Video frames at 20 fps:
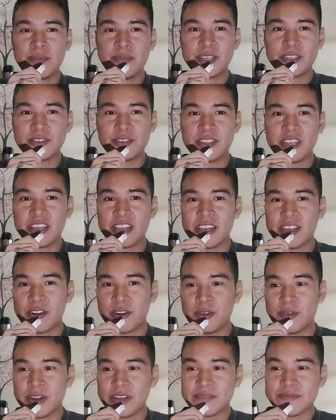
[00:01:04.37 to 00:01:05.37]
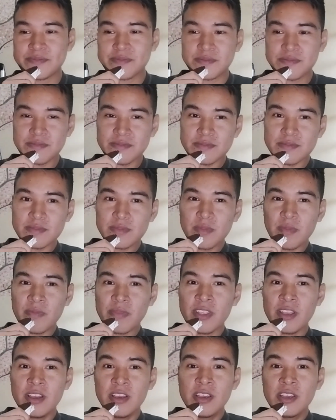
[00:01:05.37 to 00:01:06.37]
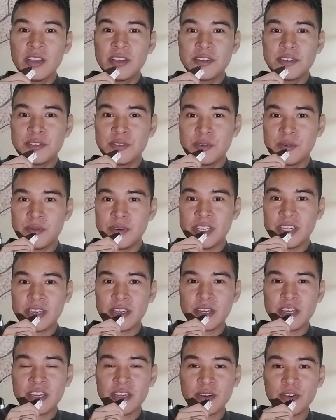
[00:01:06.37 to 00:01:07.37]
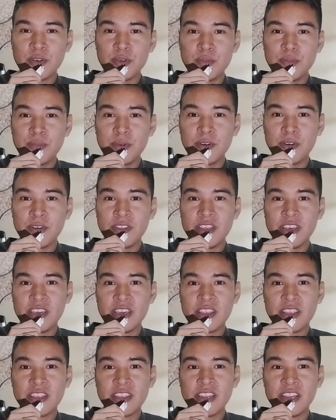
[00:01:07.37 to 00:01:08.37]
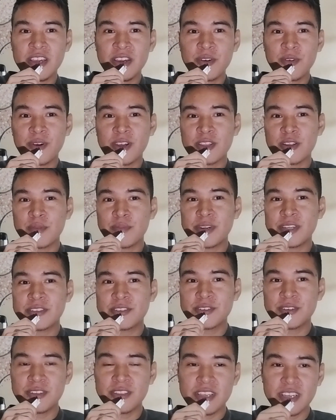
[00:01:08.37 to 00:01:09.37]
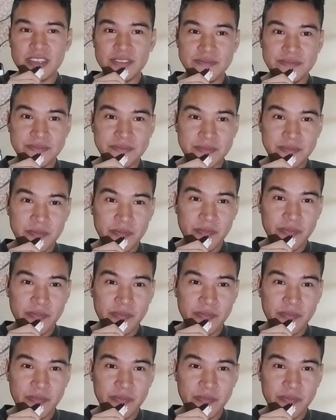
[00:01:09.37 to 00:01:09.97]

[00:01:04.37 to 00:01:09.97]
estas personas que roban. Suben en grupos de tres o cuatro personas.